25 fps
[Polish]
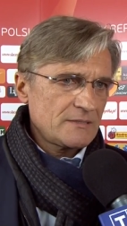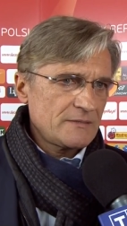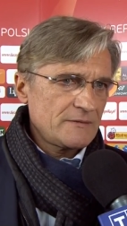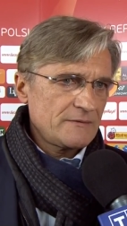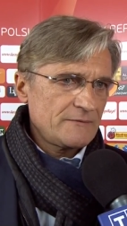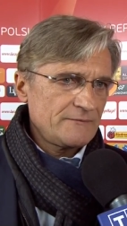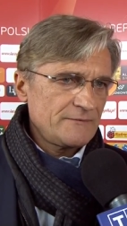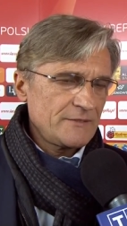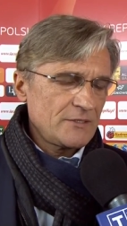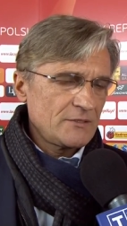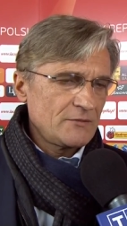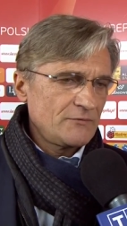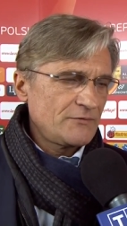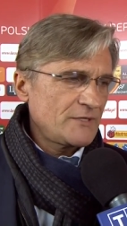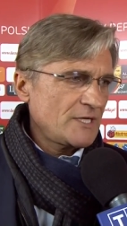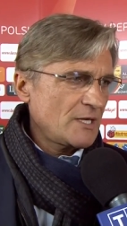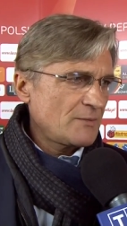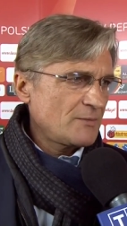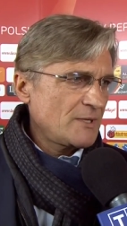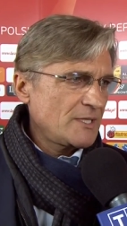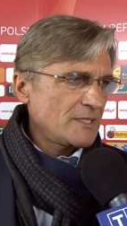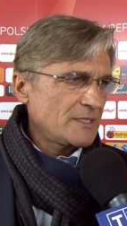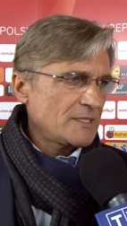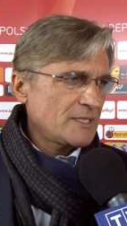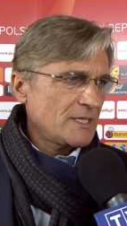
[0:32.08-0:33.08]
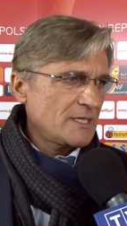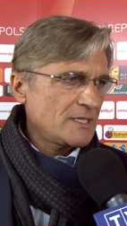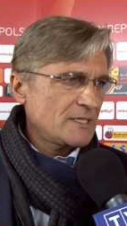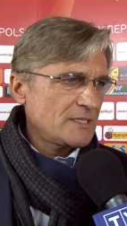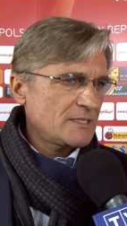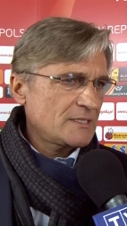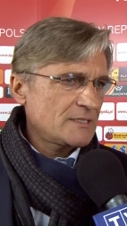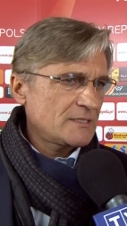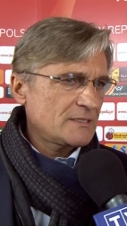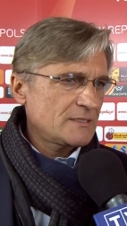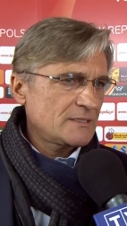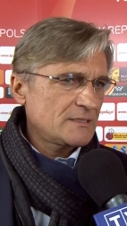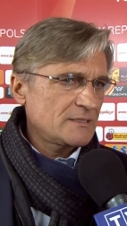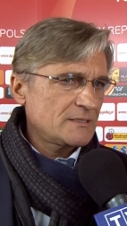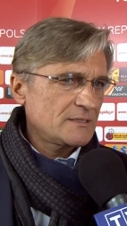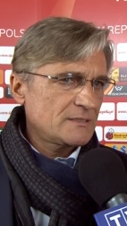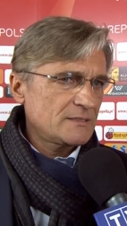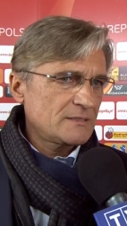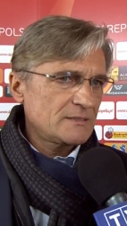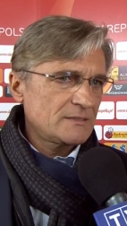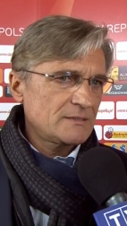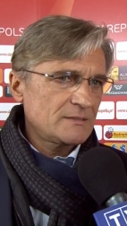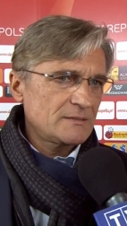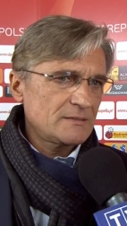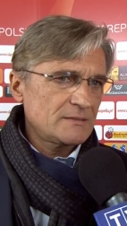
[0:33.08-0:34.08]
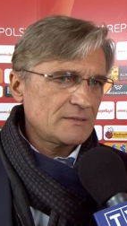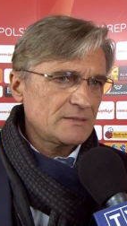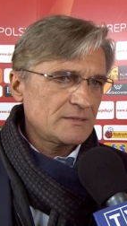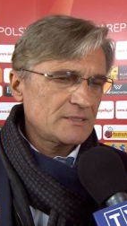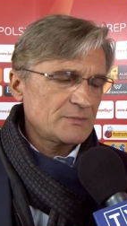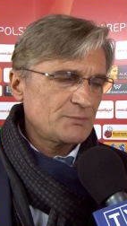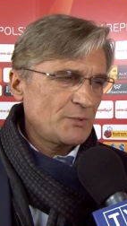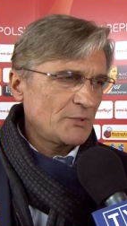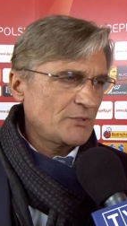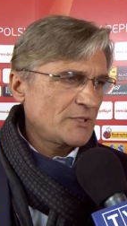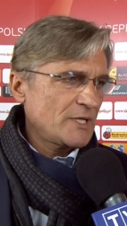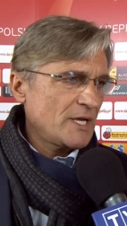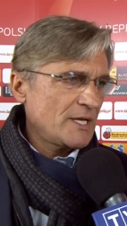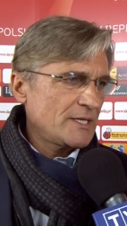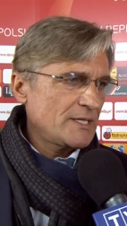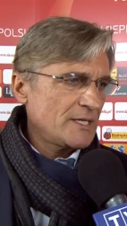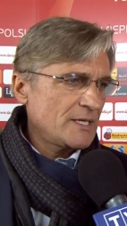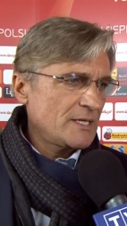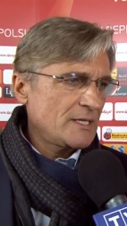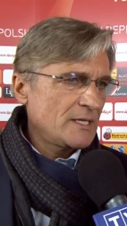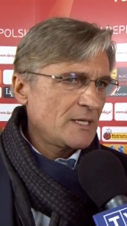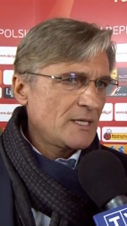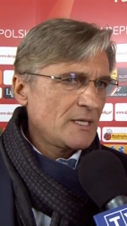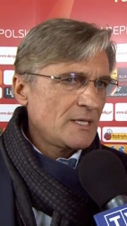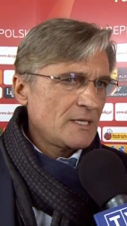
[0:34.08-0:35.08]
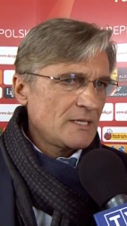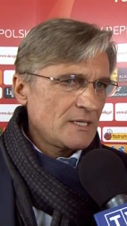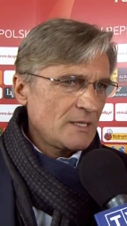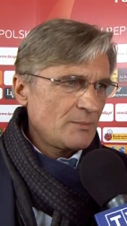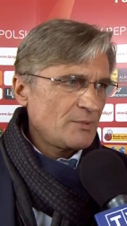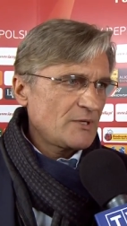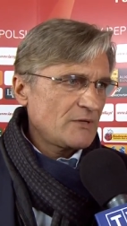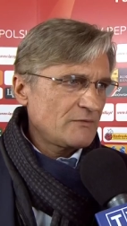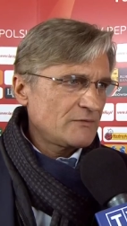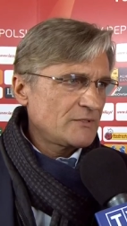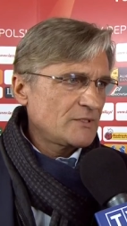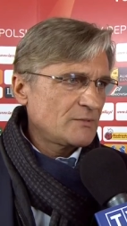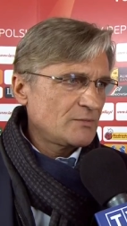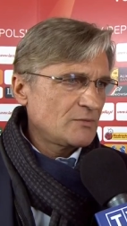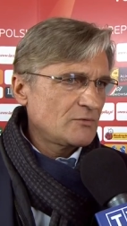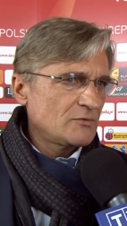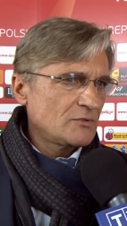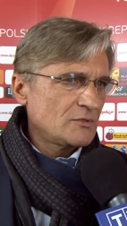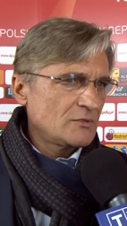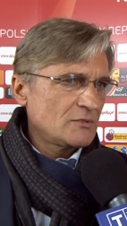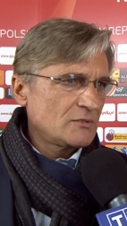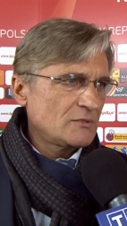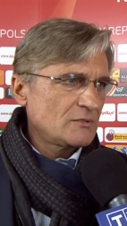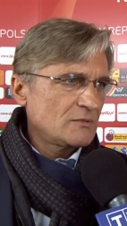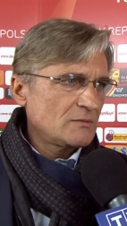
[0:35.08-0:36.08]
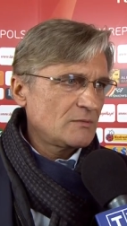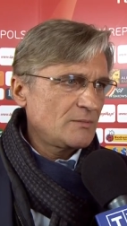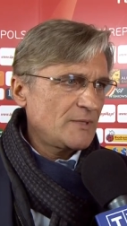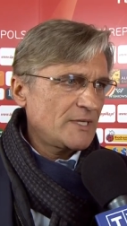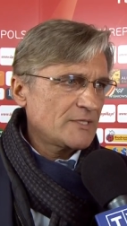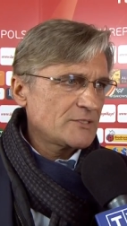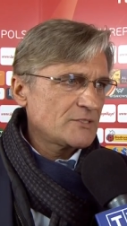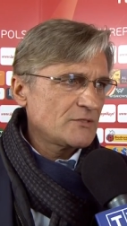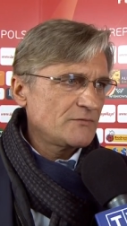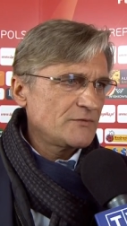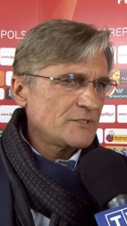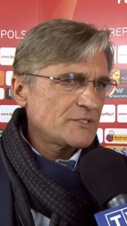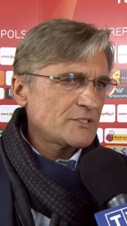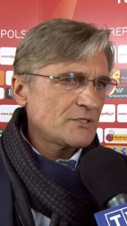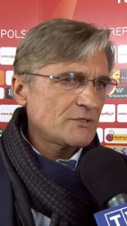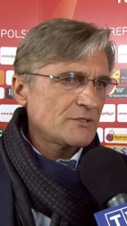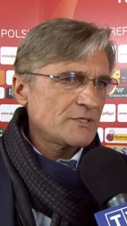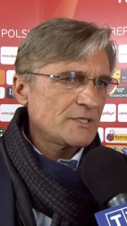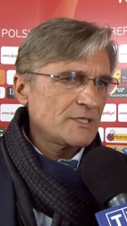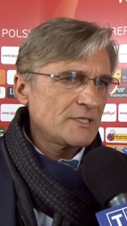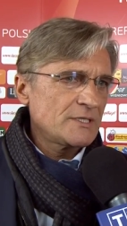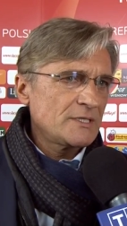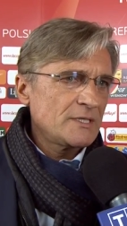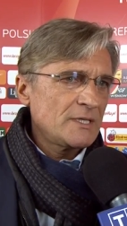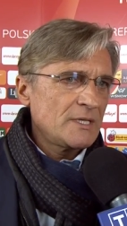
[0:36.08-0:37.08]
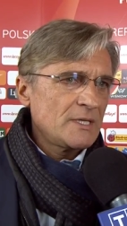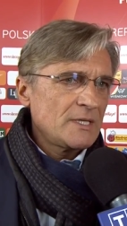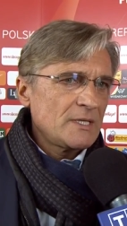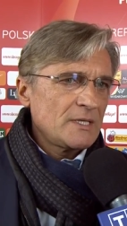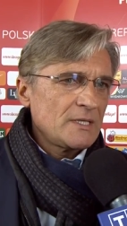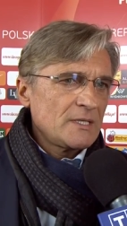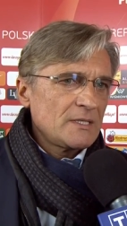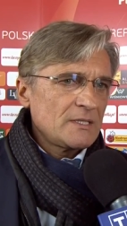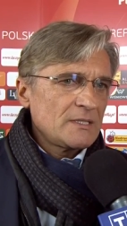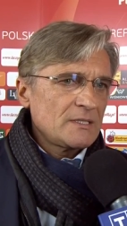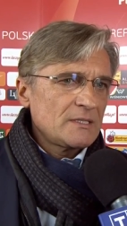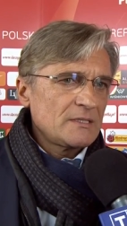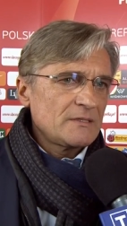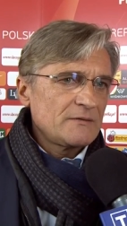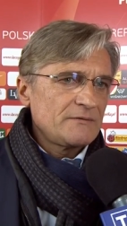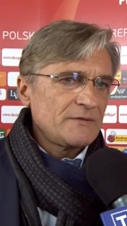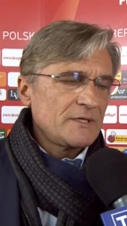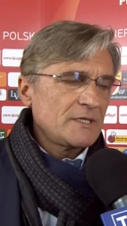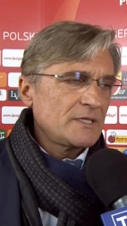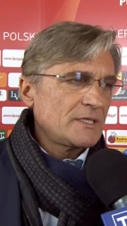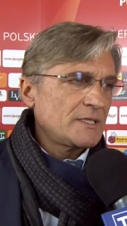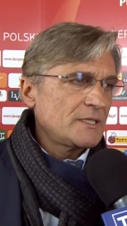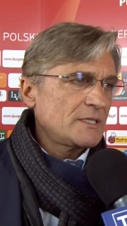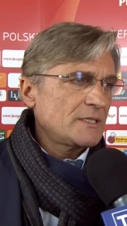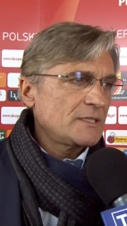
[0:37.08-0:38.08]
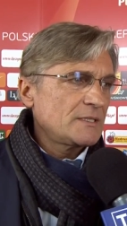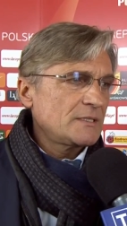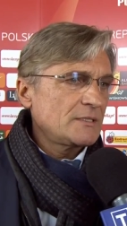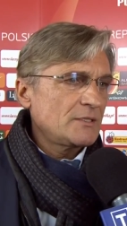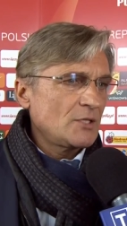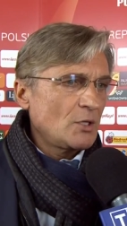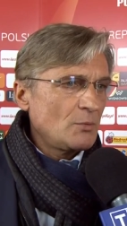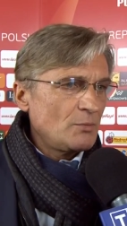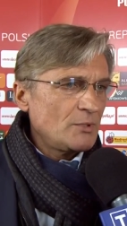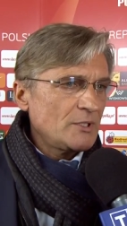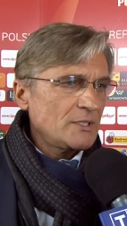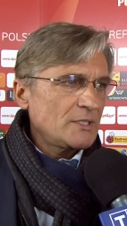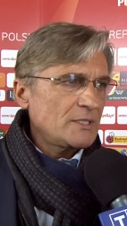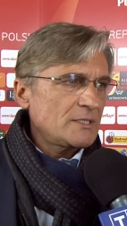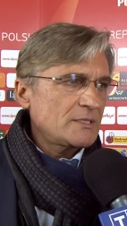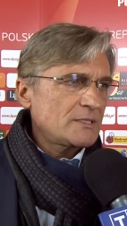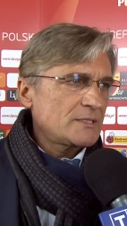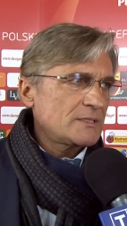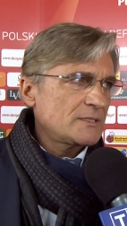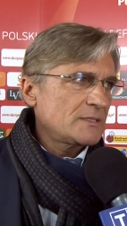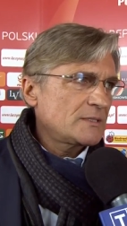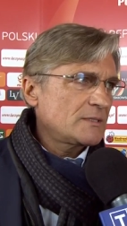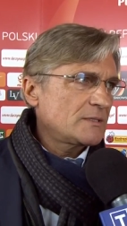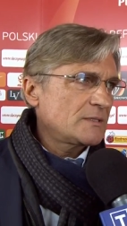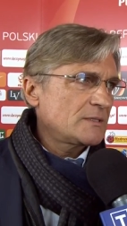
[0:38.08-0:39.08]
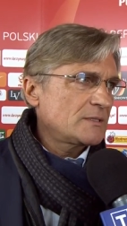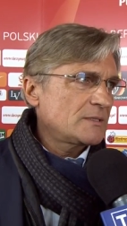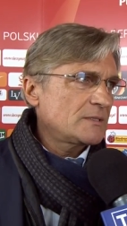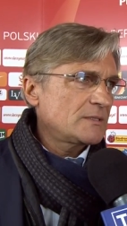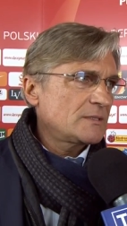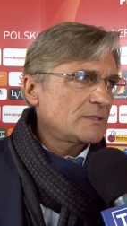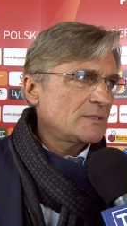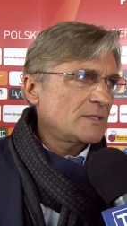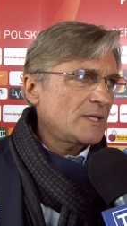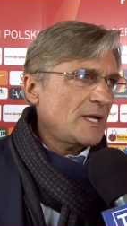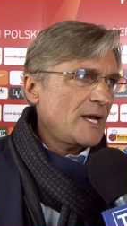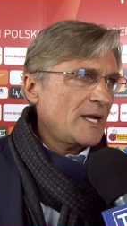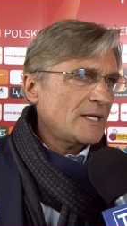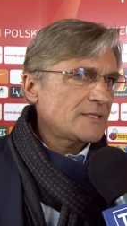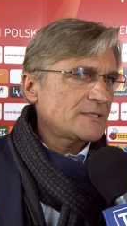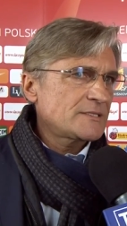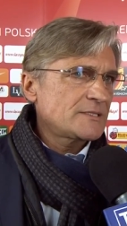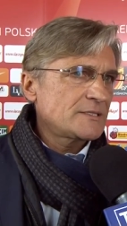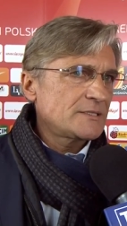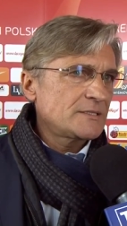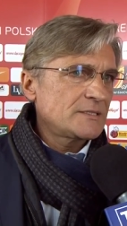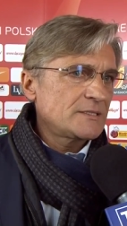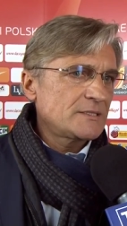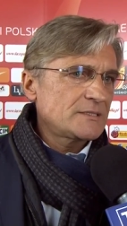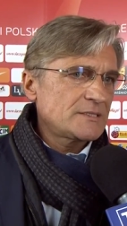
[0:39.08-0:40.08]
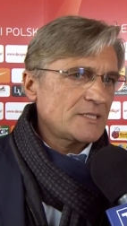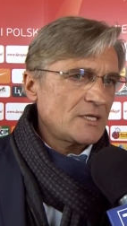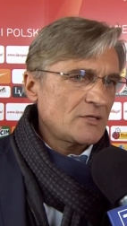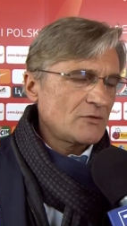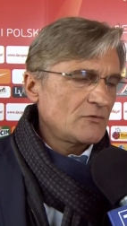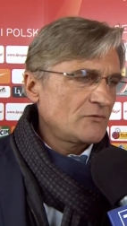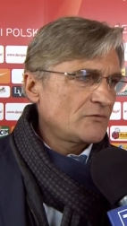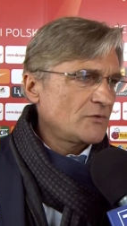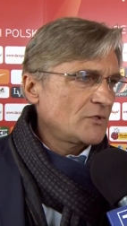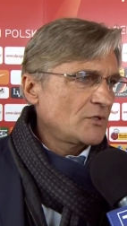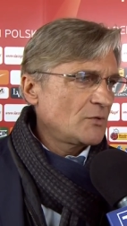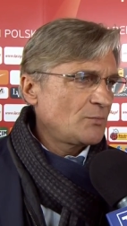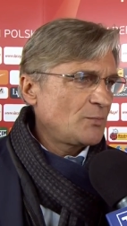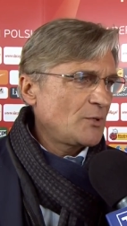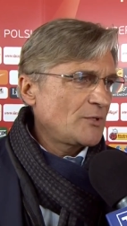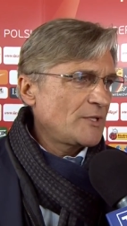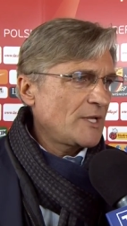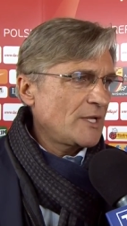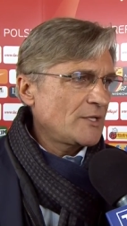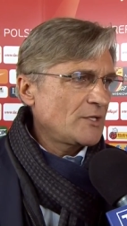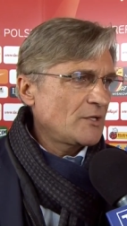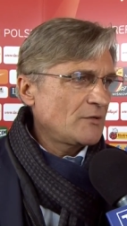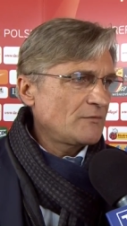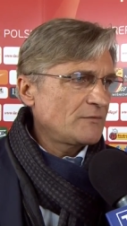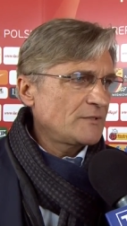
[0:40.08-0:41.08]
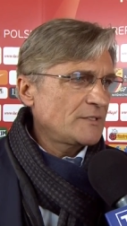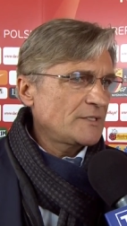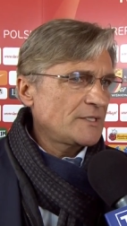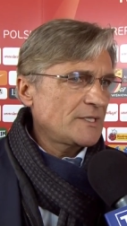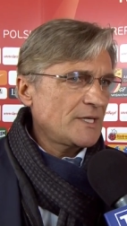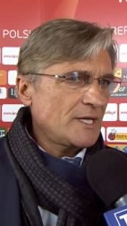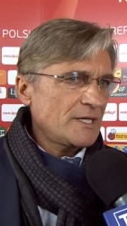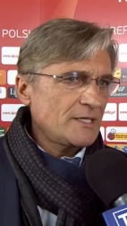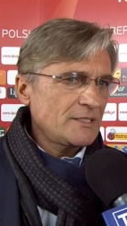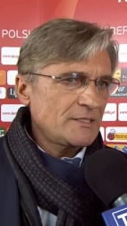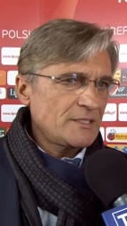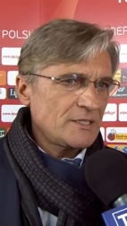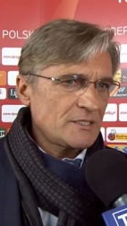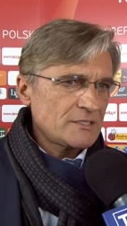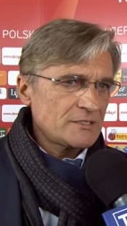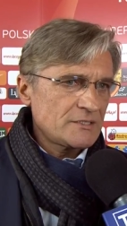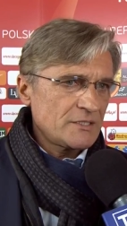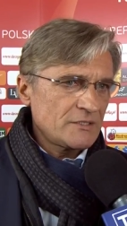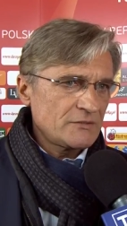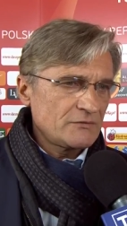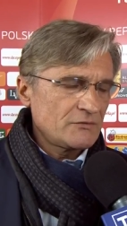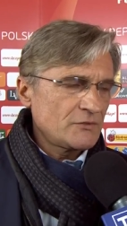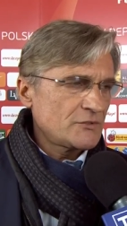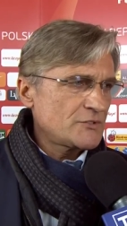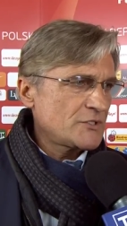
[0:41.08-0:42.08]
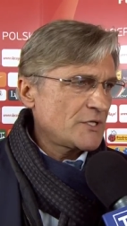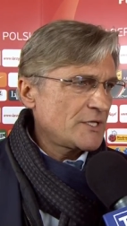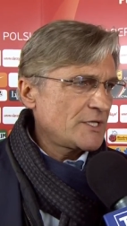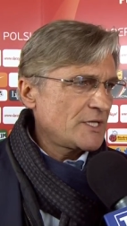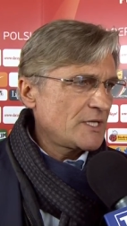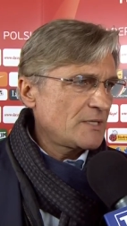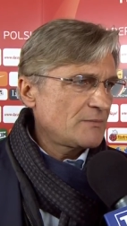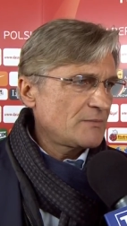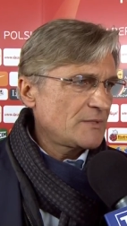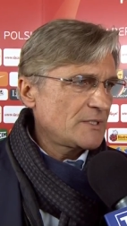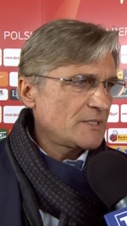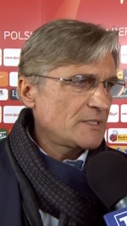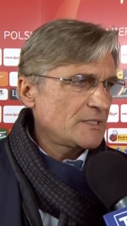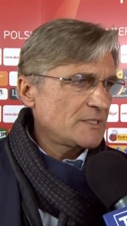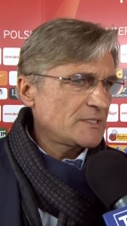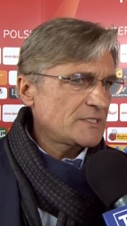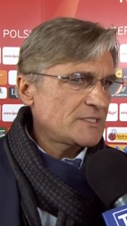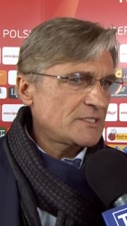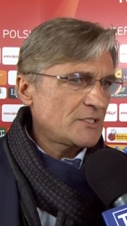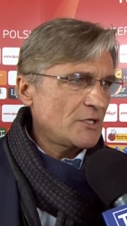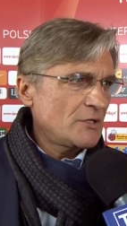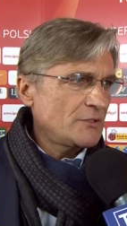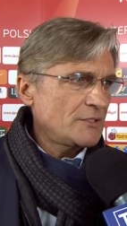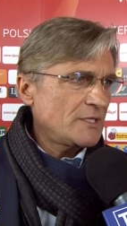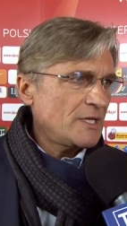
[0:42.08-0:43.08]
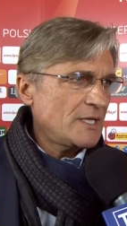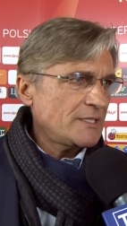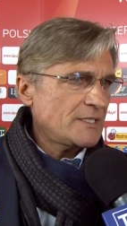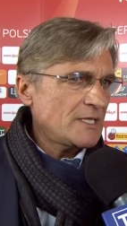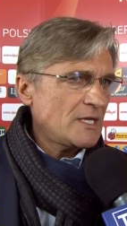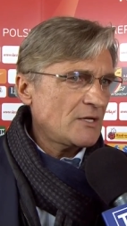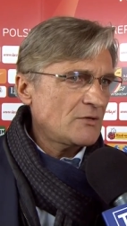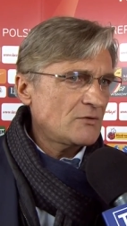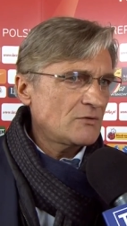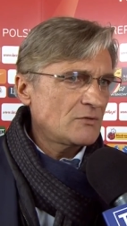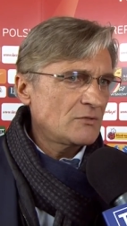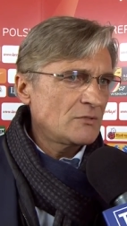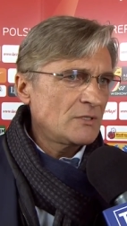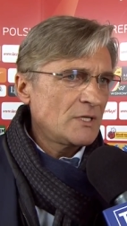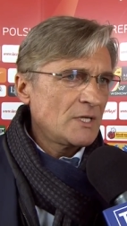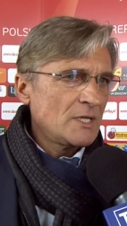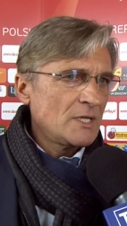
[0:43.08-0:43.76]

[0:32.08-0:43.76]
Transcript: w wielu fragmentach y, spotkania naprawdę było bardzo wysokie. Y, wiele dobrych akcji, zarówno podaniowych, jak i też z odwróceniem strony ataku.